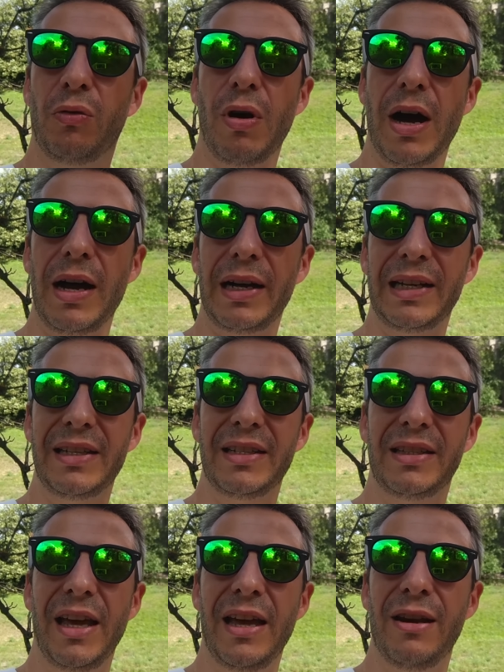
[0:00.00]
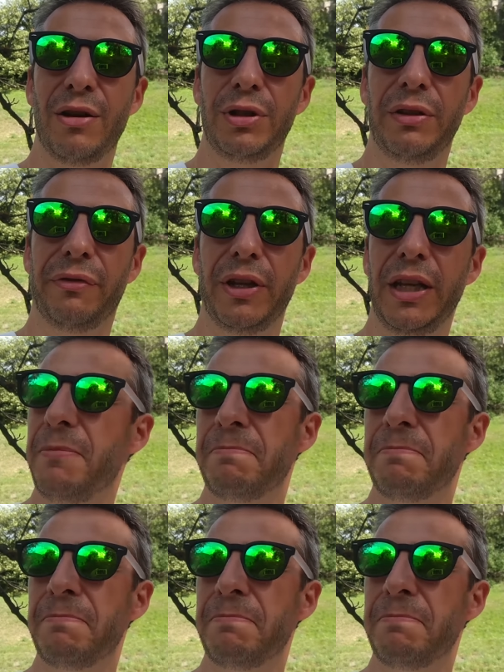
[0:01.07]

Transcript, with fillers: qua Castello di Fenì,